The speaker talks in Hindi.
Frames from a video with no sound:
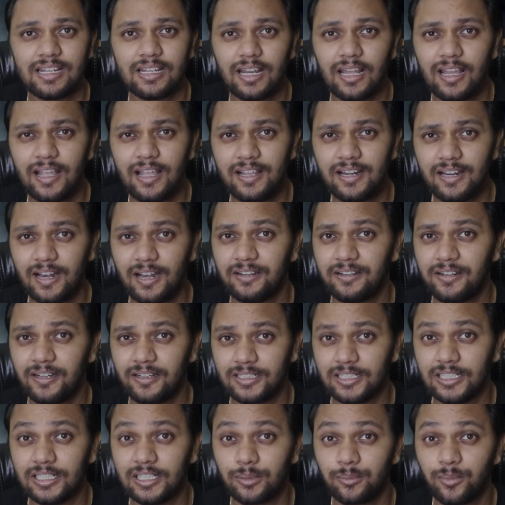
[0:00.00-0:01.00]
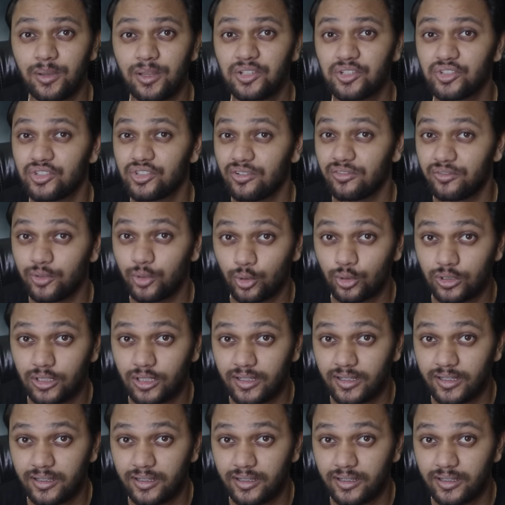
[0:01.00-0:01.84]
नए रेंटेड घर में शिफ्ट होते